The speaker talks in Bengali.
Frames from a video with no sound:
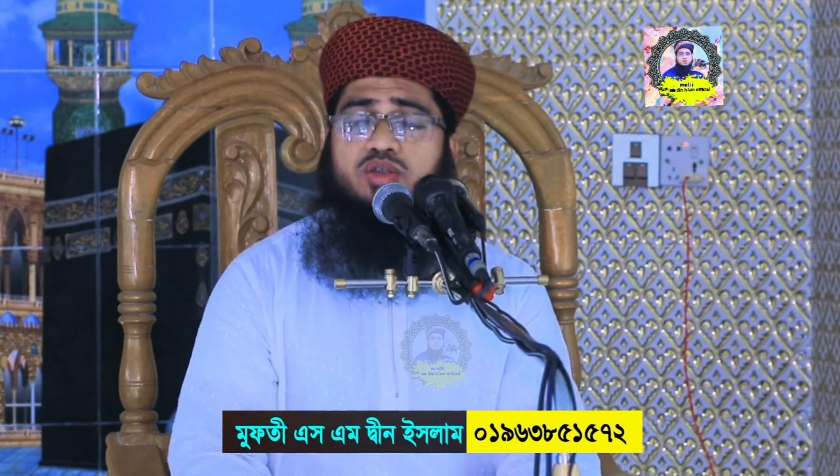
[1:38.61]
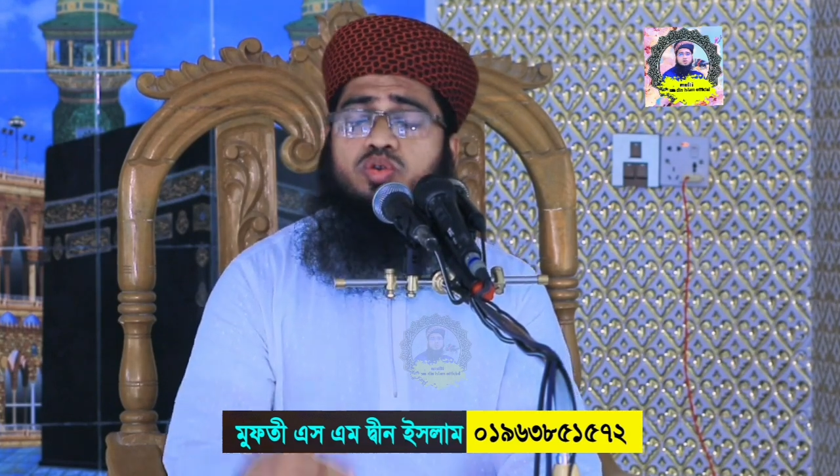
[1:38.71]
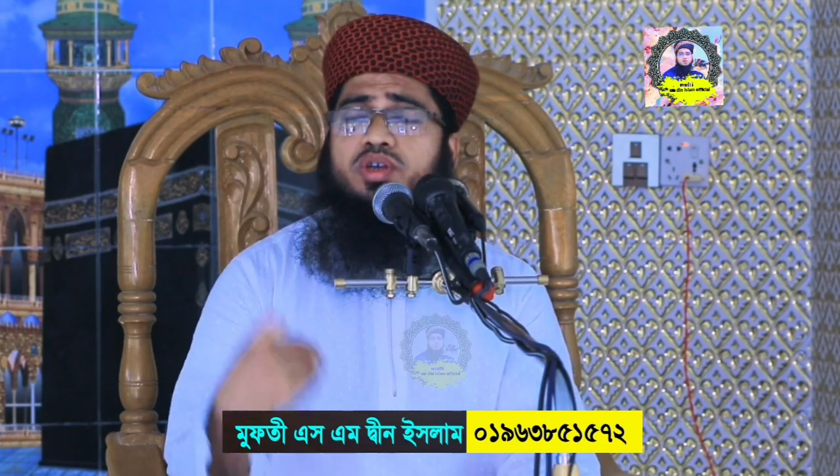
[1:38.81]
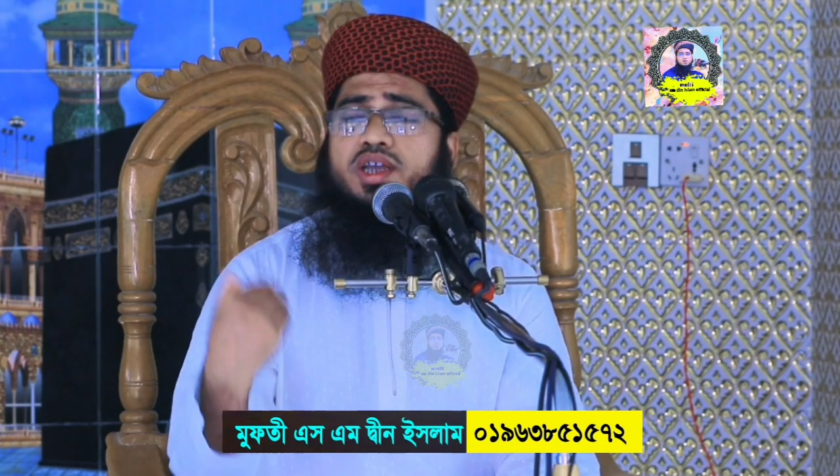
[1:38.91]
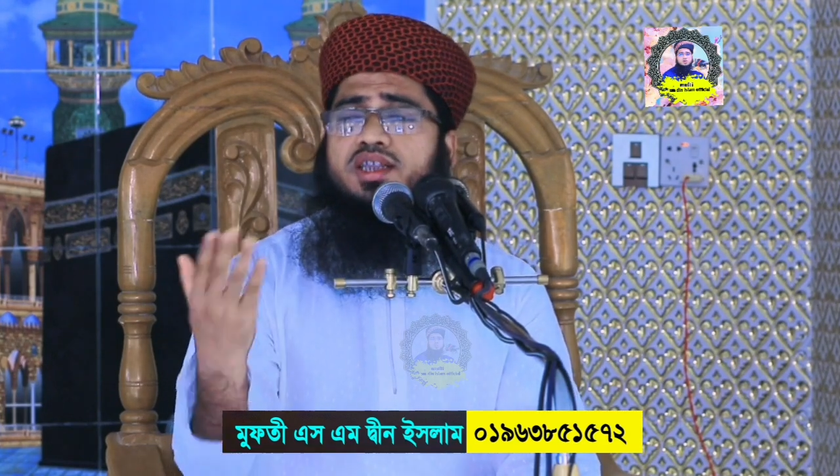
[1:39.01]

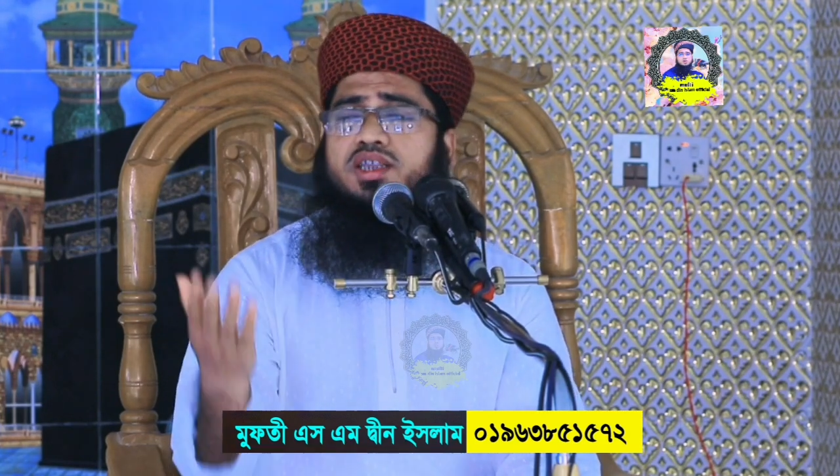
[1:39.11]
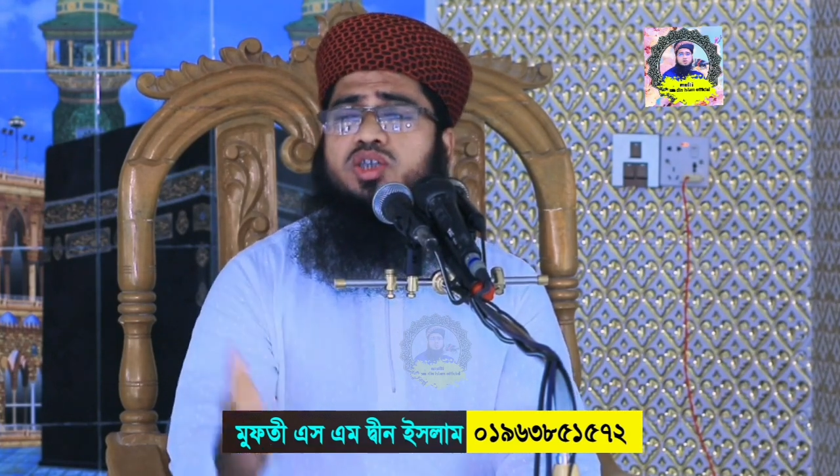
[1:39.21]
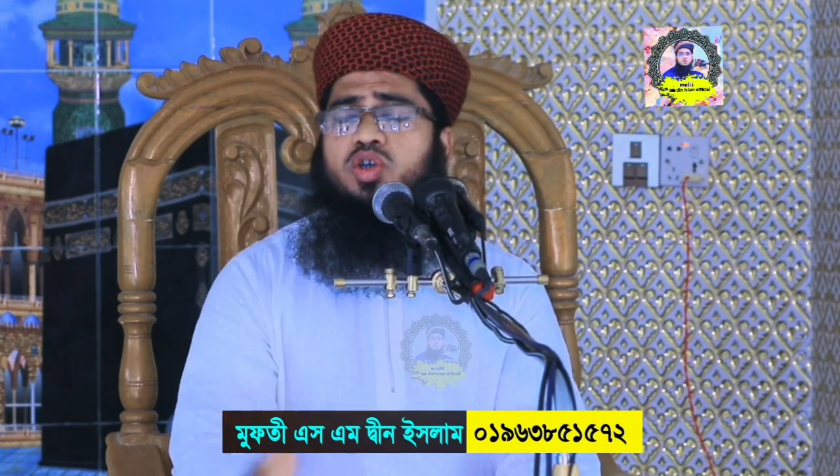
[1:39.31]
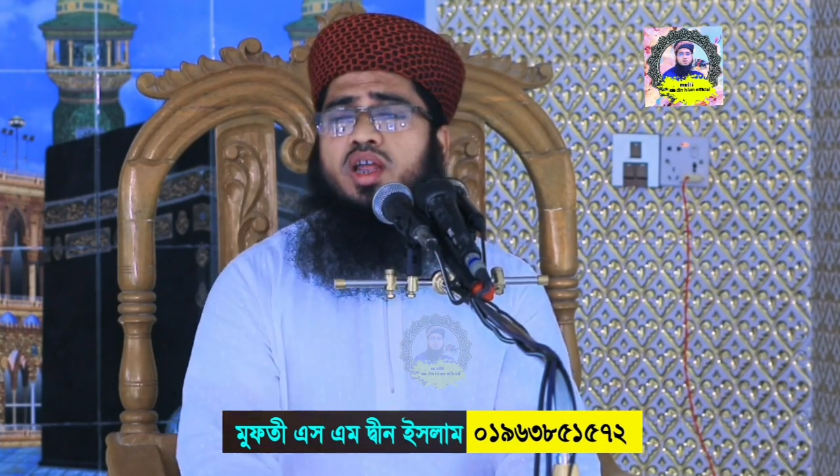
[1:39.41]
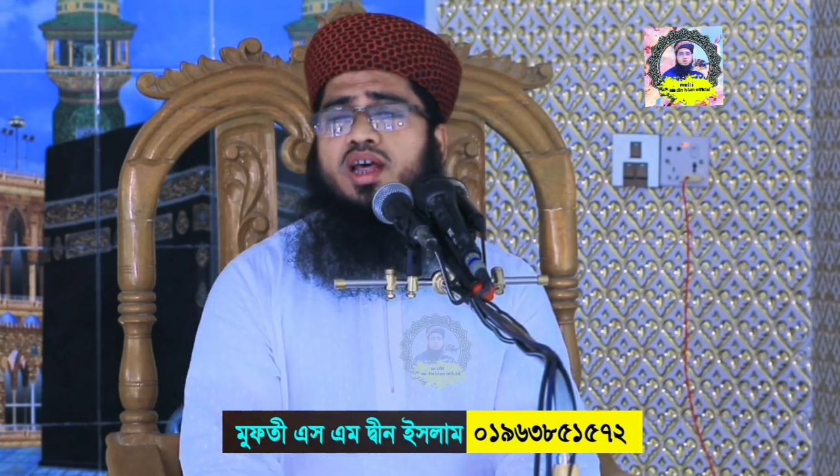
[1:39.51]
দুনিয়াতে
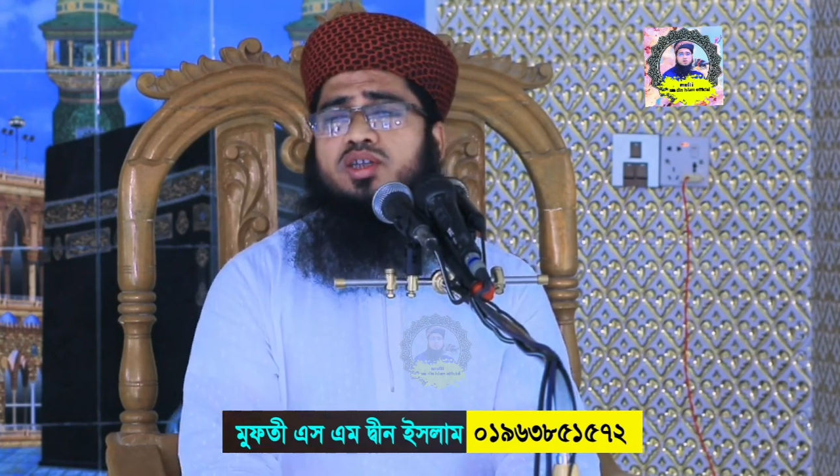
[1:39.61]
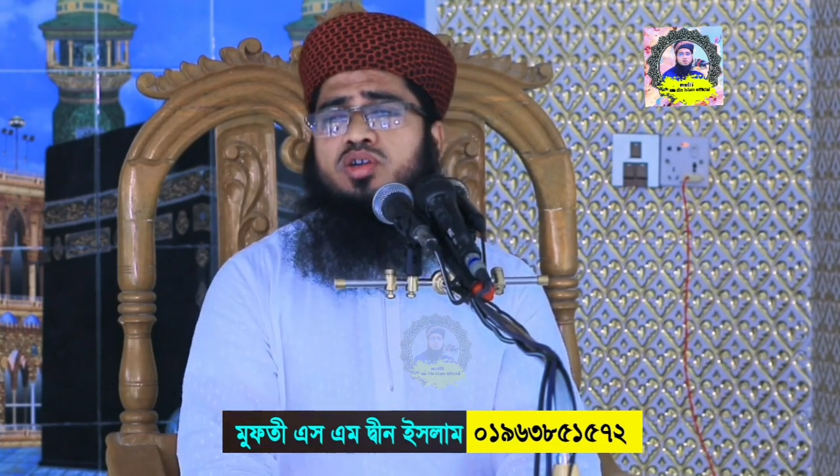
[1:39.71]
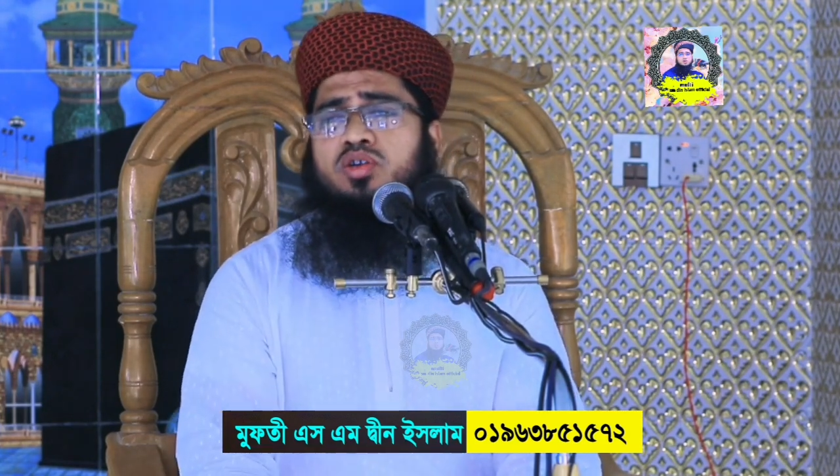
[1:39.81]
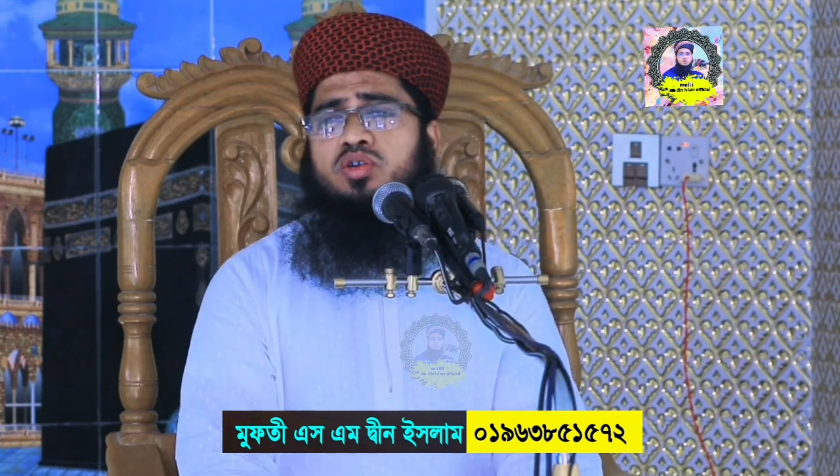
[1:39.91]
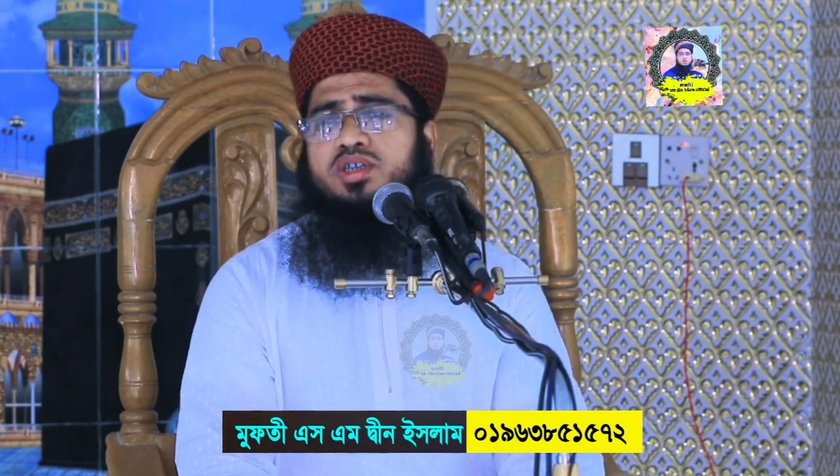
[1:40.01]
চলার
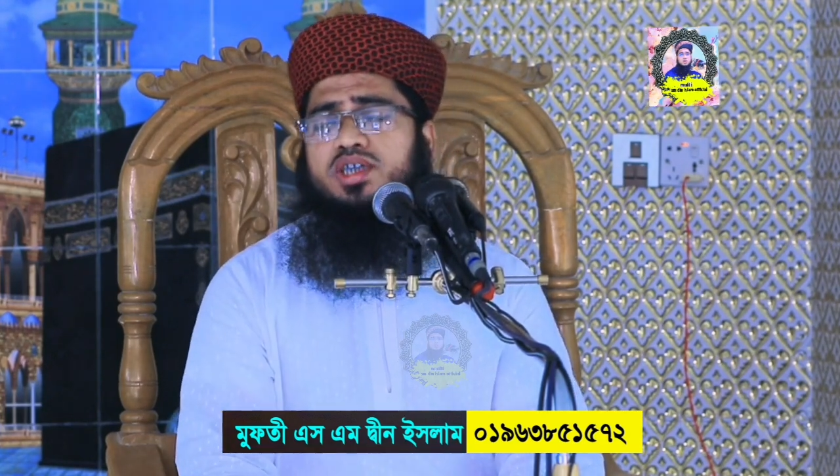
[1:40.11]
জন্য